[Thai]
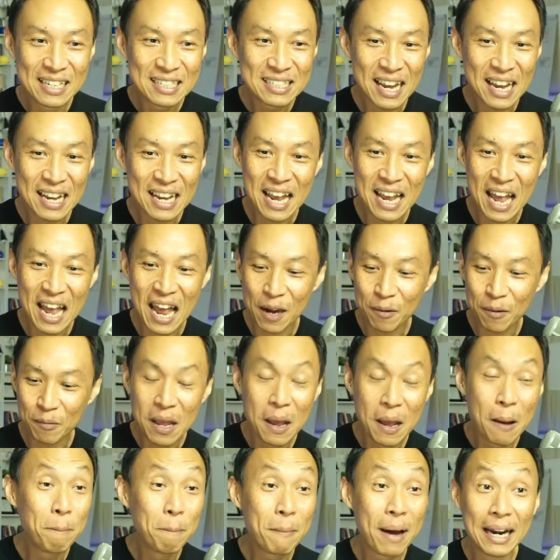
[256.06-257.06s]
ใช้งาน
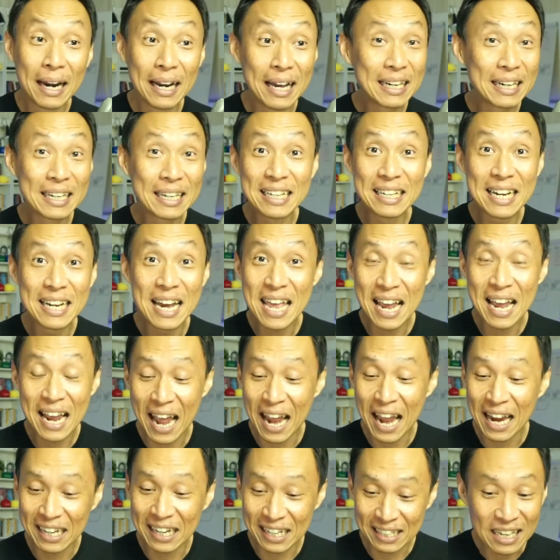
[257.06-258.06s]
มาเรื่องนี้ได้ยัง
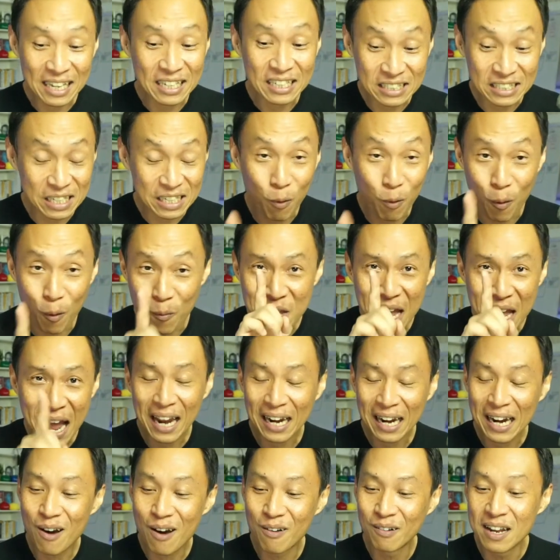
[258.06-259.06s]
ไงเนี่ยแต่จริงๆผมอ
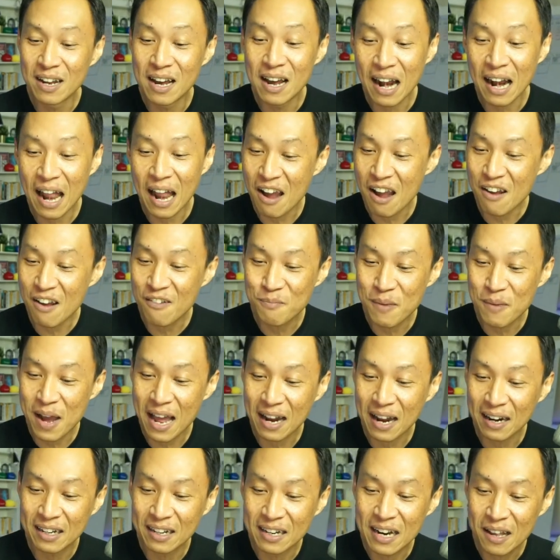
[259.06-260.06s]
ยากเล่าเรื่องไลฟ์
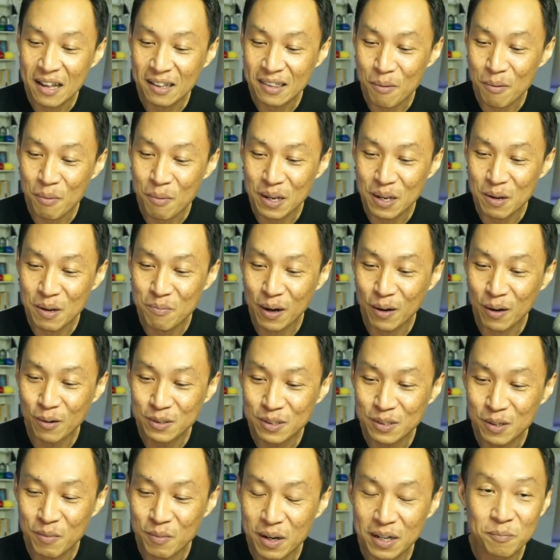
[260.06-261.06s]
มากเลยนะแต่บางทีมัน
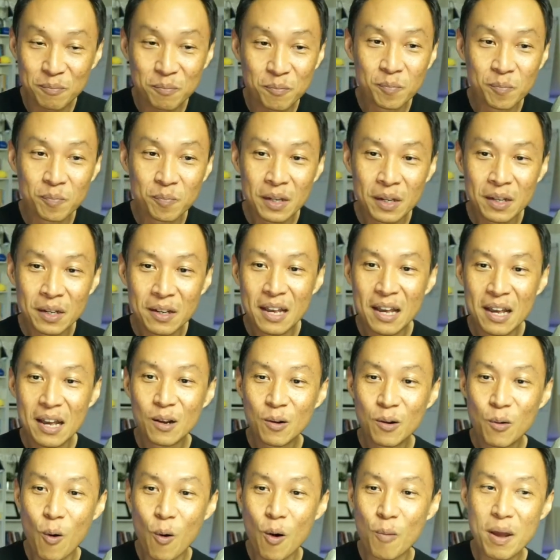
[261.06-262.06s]
รู้สึกมัน
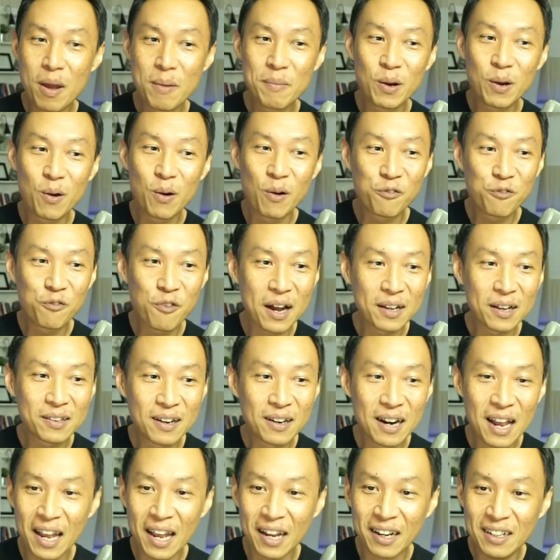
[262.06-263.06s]
กลัวไม่มีคนฟัง
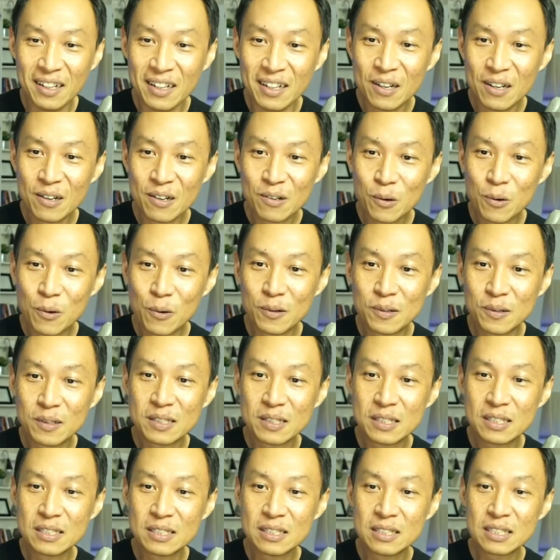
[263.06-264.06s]
เท่าไหร่คุณ
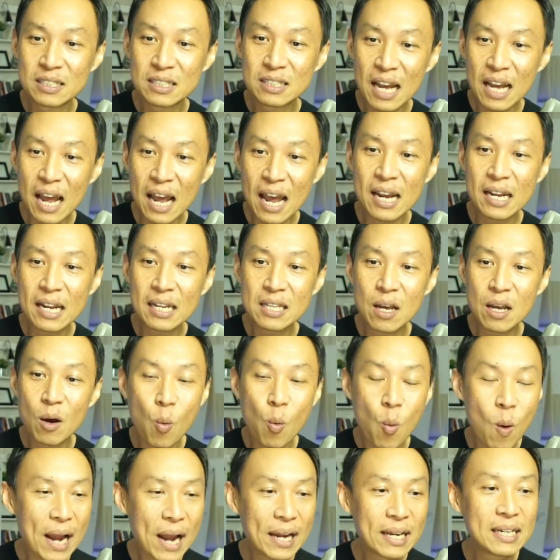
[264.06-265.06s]
ชัยธ
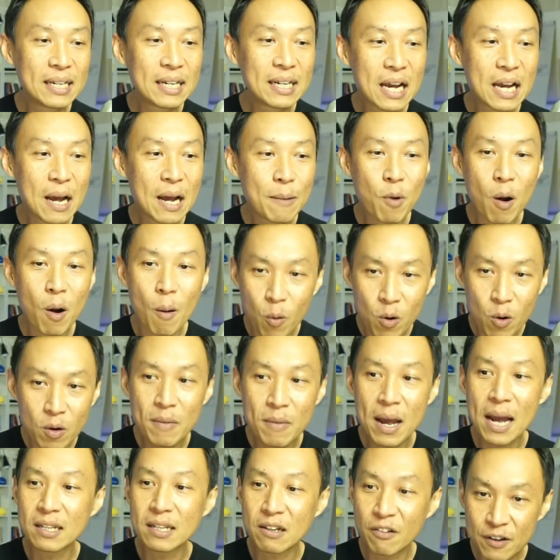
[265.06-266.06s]
วัฒน์นะครับขอบคุณ
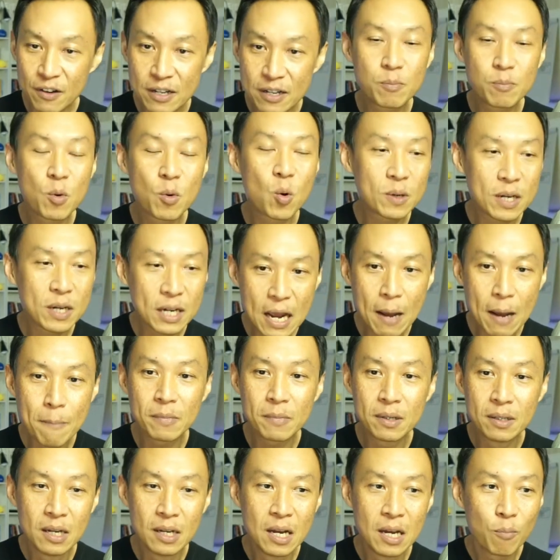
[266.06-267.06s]
มากจาก Facebook นะครับ
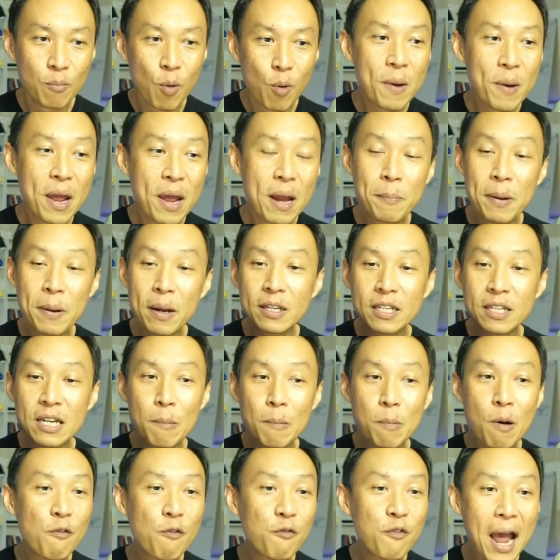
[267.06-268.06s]
ผมเห็น
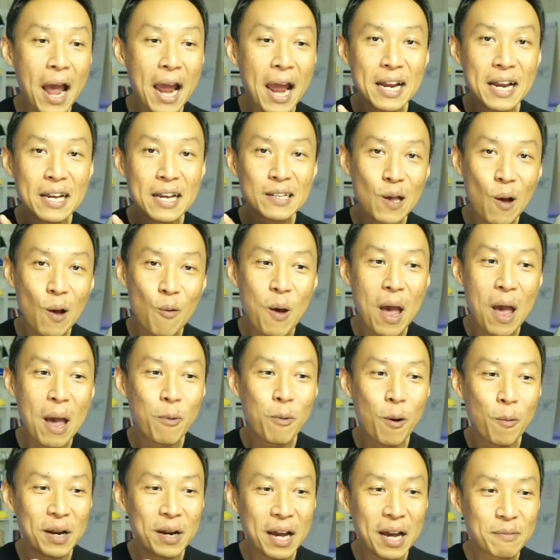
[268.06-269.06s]
Picture Profile ในซอฟต์แว
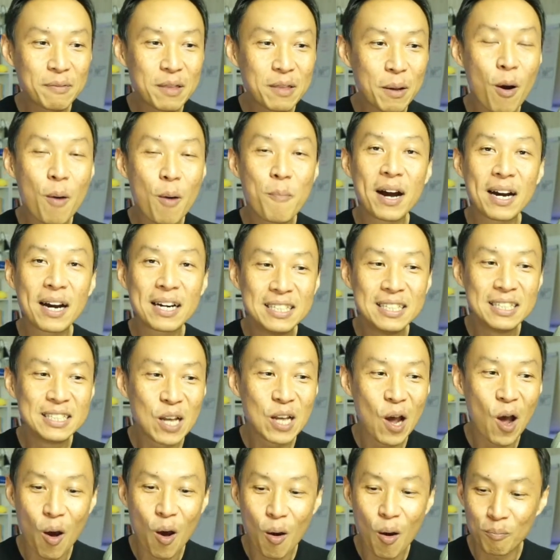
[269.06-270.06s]
ร์ผมนะครับแต่พอมาขึ้น
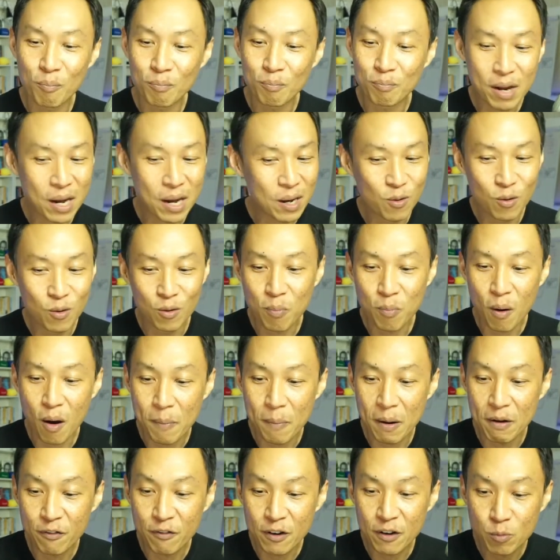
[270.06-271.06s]
จอไม่รู้พอ
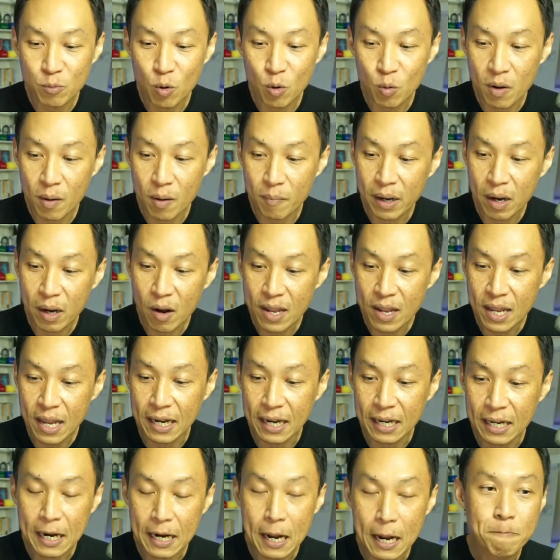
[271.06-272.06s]
เป็น Facebook มันไม่ค่อย
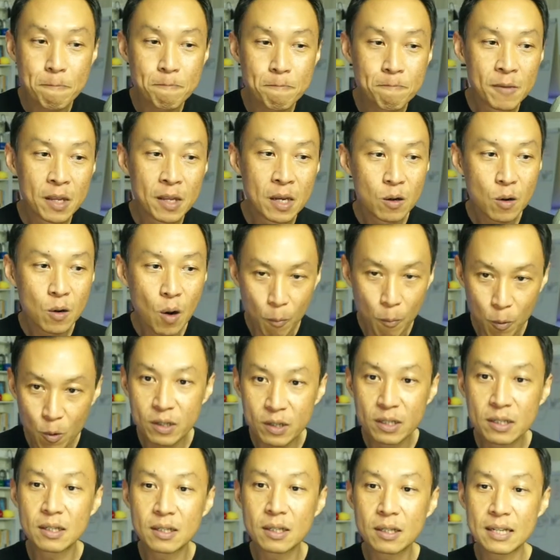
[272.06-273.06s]
เห็นนะครับขอบ
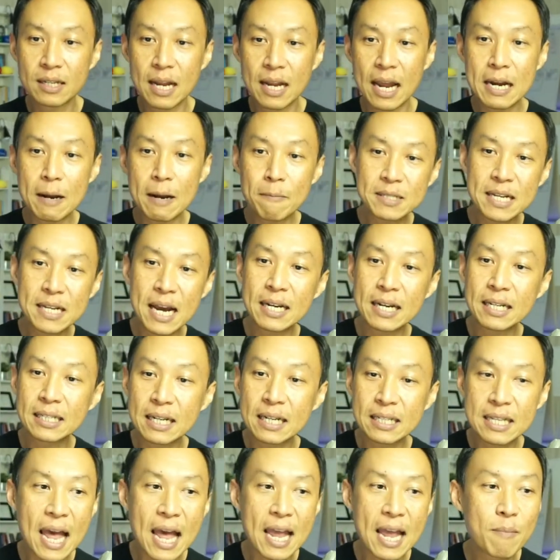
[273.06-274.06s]
คุณในน้ำใจที่
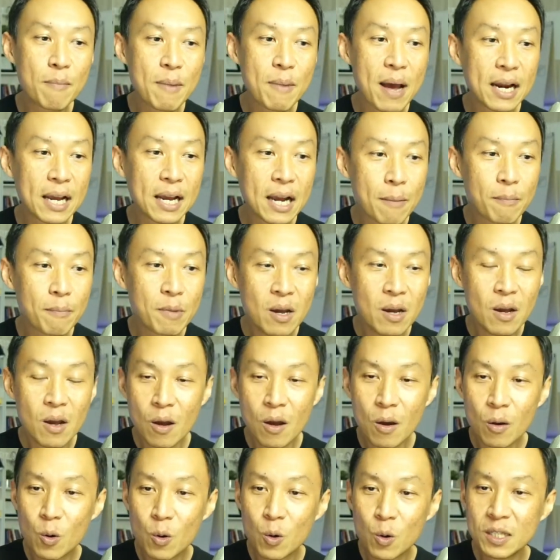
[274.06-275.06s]
ทักทายเข้ามานะครับ
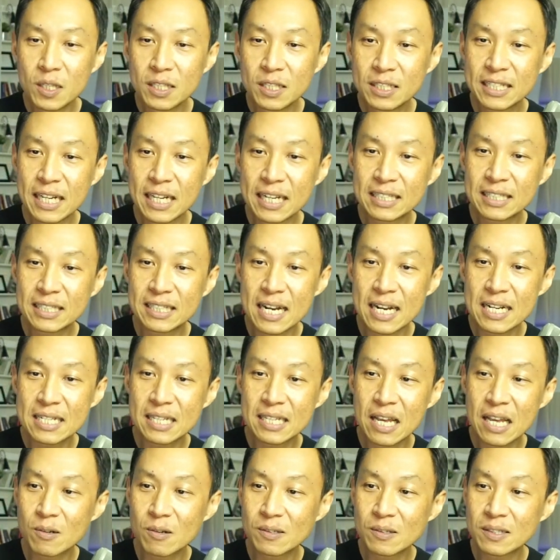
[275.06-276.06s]
คุณ
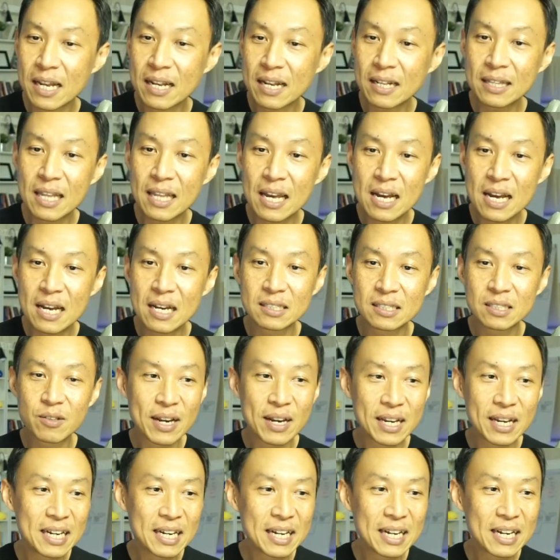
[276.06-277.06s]
77 Sales Center ส
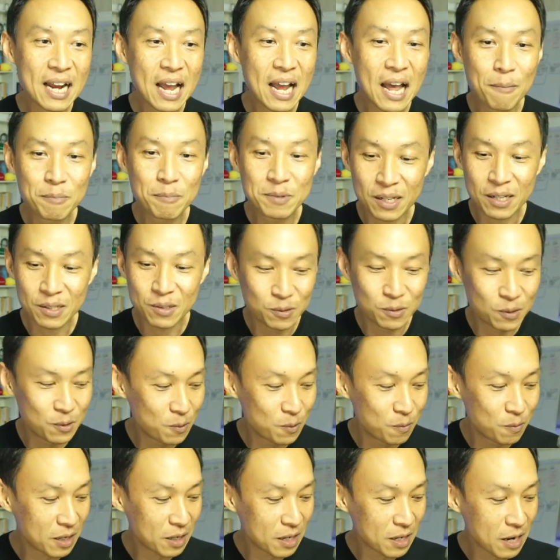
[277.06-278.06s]
วัสดีนะครับจาก
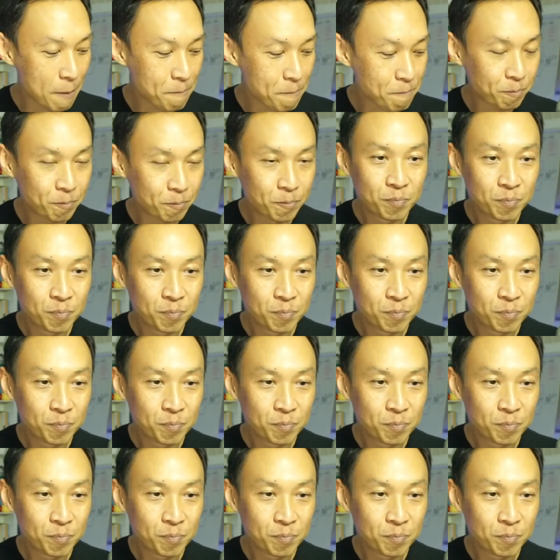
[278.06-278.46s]
YouTube นะครับ